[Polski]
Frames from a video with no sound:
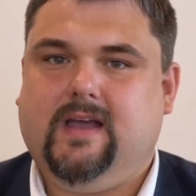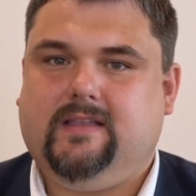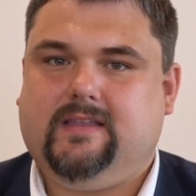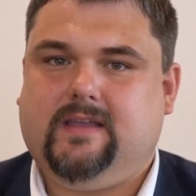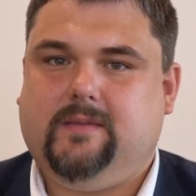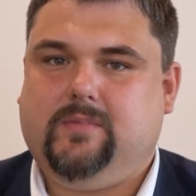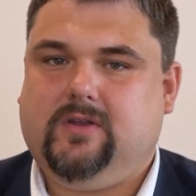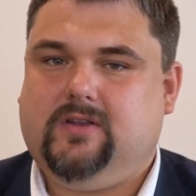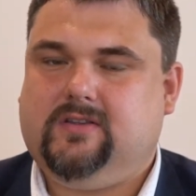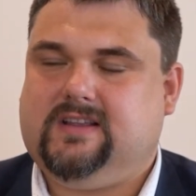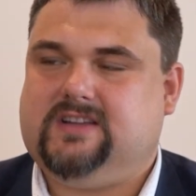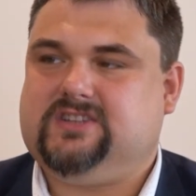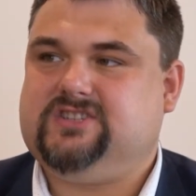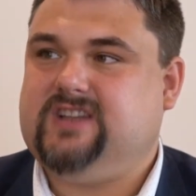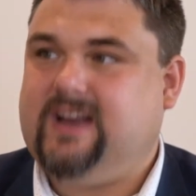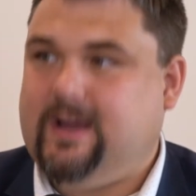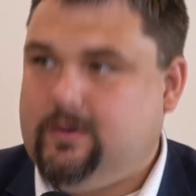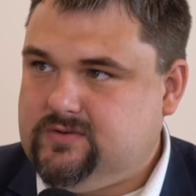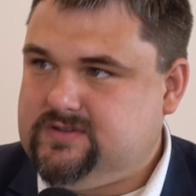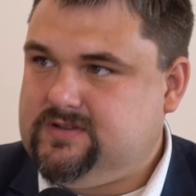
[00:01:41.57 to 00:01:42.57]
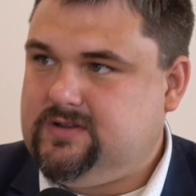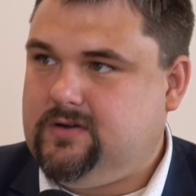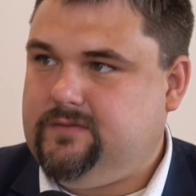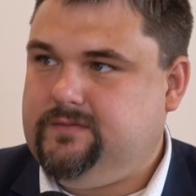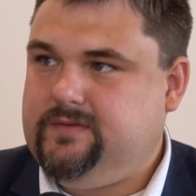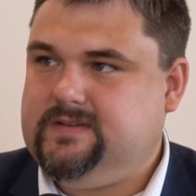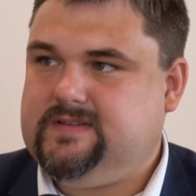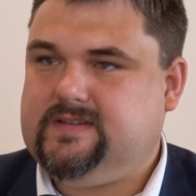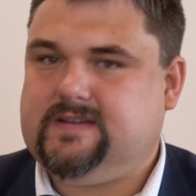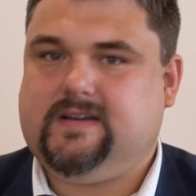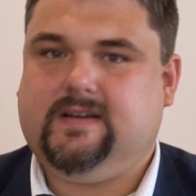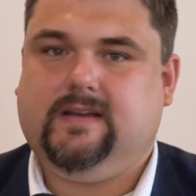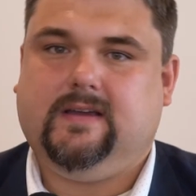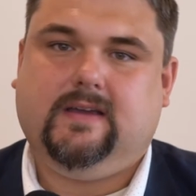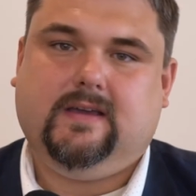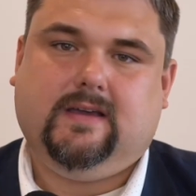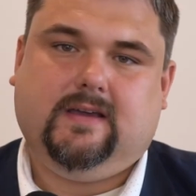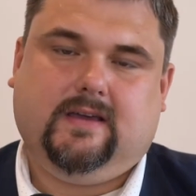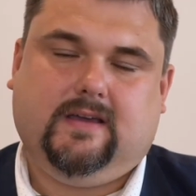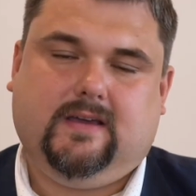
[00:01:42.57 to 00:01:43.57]
ten pilotaż dla uzdrowisk
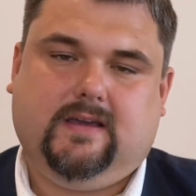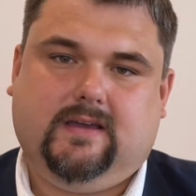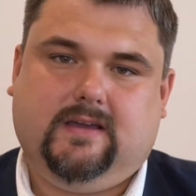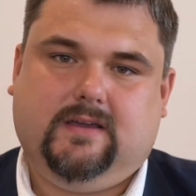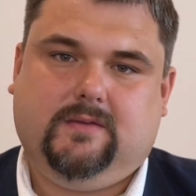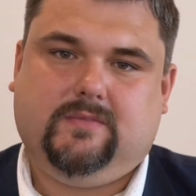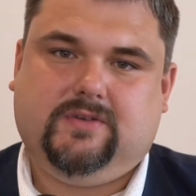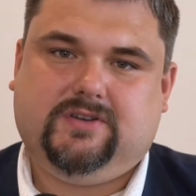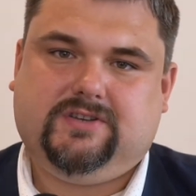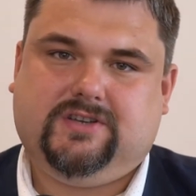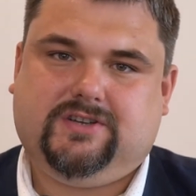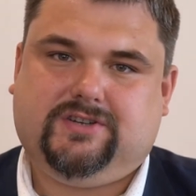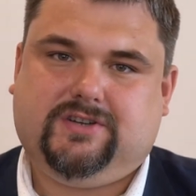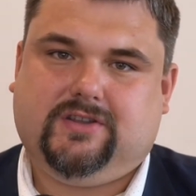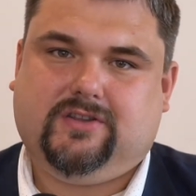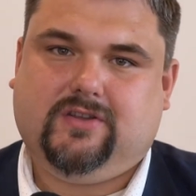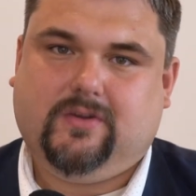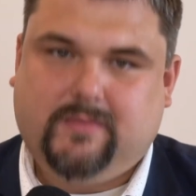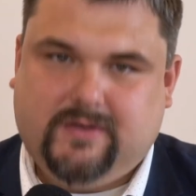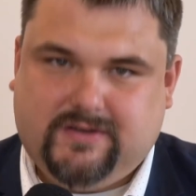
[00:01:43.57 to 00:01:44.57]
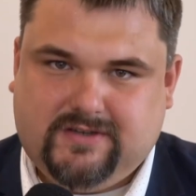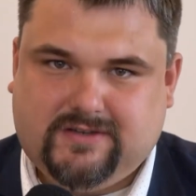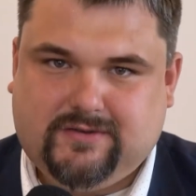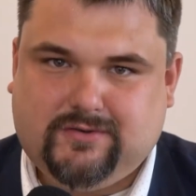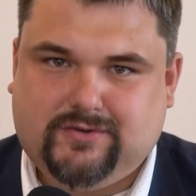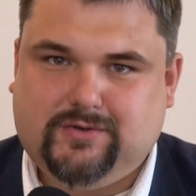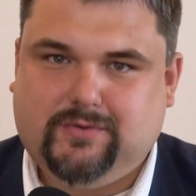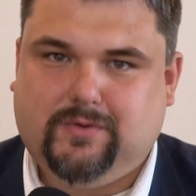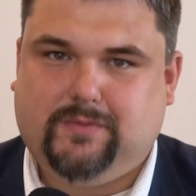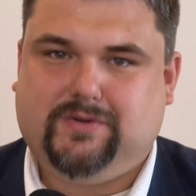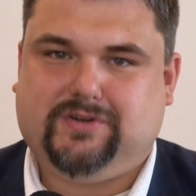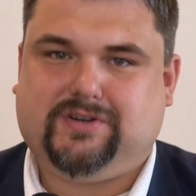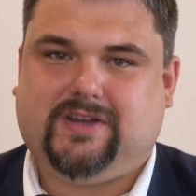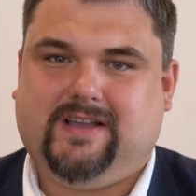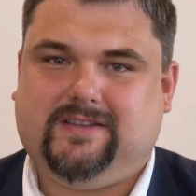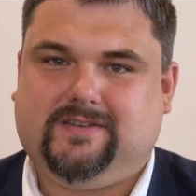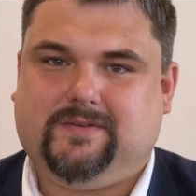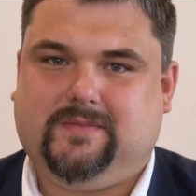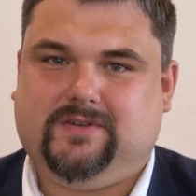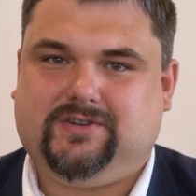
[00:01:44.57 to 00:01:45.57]
e, i myślę, że to będzie służyło
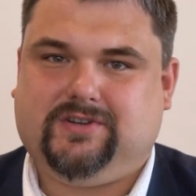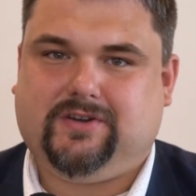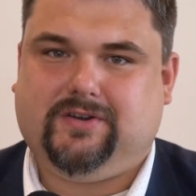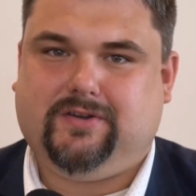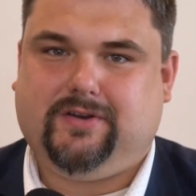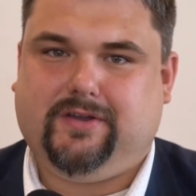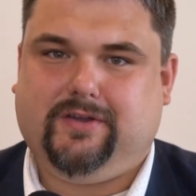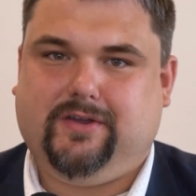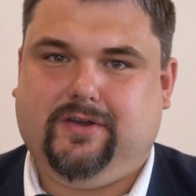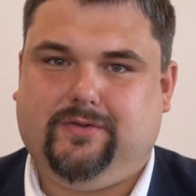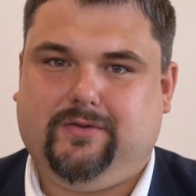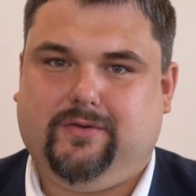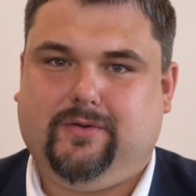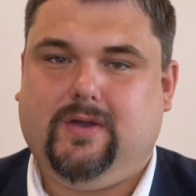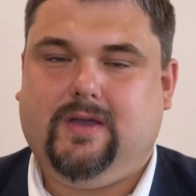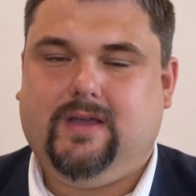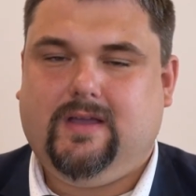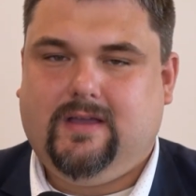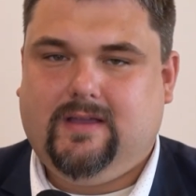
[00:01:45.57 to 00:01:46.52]
mieszkańcom naszego regionu.